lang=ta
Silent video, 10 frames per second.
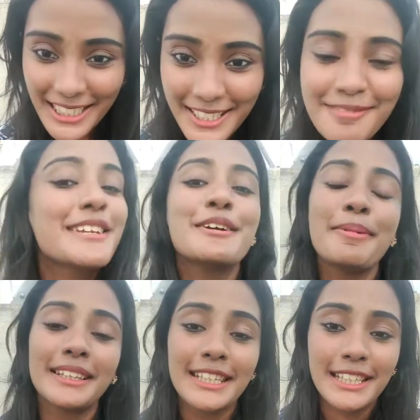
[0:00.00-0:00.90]
மக்களே வீடியோ
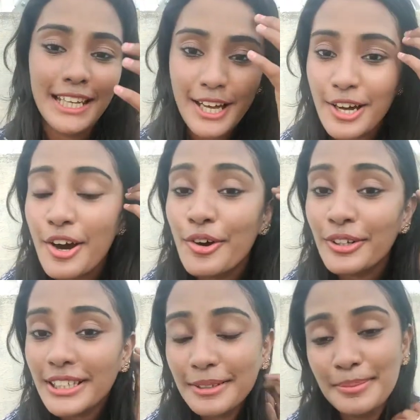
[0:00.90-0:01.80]
பார்த்தீங்களா
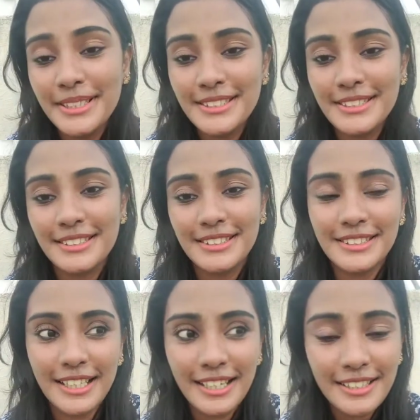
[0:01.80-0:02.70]
உங்களுக்கு
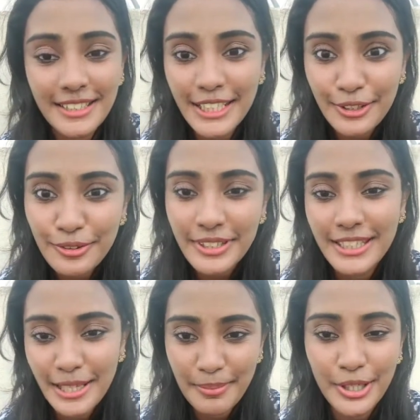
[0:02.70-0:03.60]
பிடிச்சிருந்துச்சுன்னா நீங்களும்
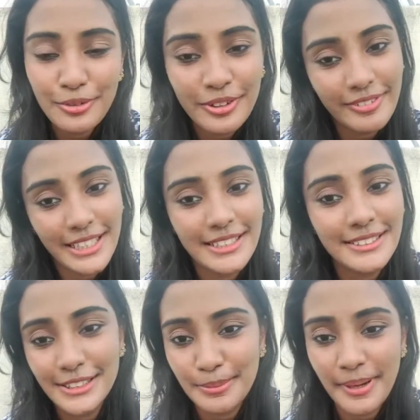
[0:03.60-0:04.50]
இதே மாதிரி உங்கள் வீட்டில்
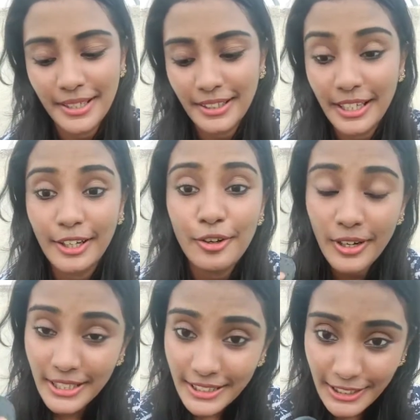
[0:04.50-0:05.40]
செஞ்சு பாருங்கள்
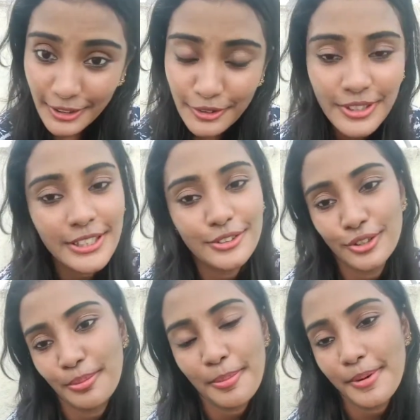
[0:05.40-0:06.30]
குழந்தைங்களுக்கு கூட இந்த
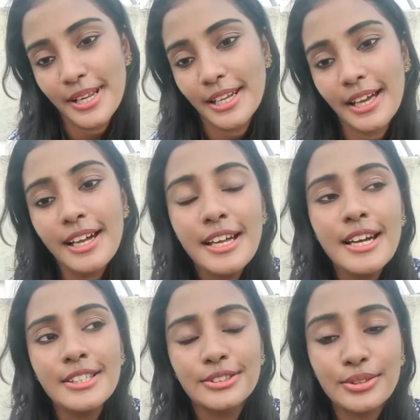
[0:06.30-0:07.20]
சோப்பு போடலாம்
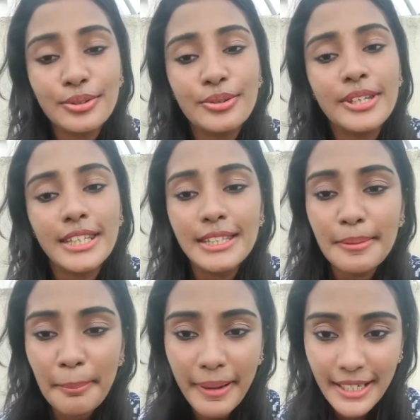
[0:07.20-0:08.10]
ஸோ இது
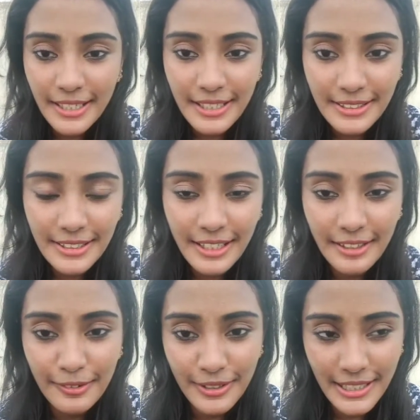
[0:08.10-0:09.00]

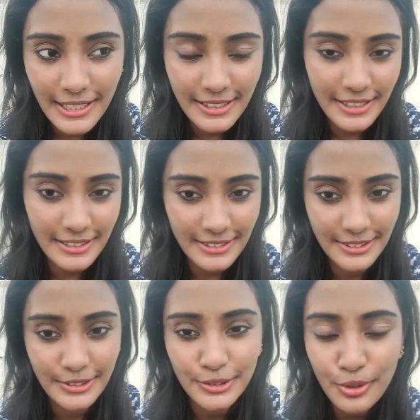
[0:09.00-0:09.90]
பண்ணுறதுக்காக உள்ள நான்
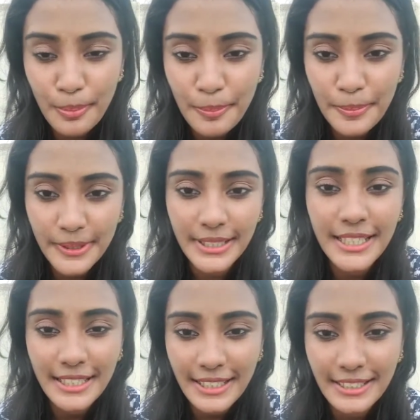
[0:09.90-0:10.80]
சோப்பு
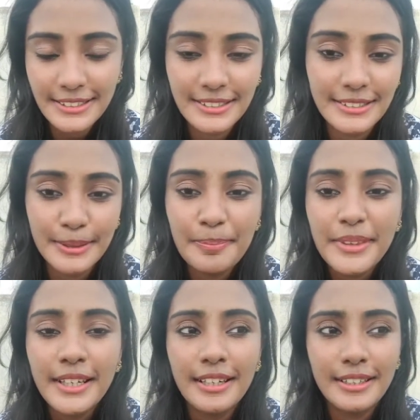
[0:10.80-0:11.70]
டீட்டெயில்ஸு
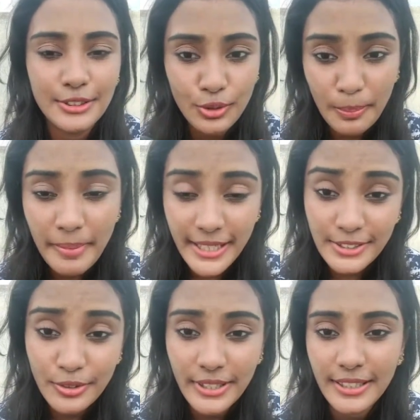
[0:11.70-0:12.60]
சோப்
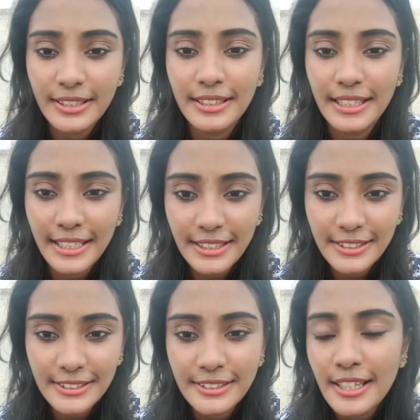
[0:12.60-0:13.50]
பேஸோட
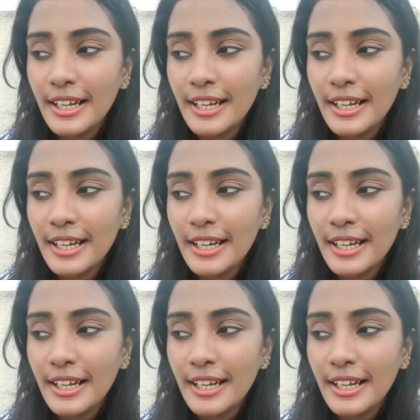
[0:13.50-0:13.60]
லிங்க்கு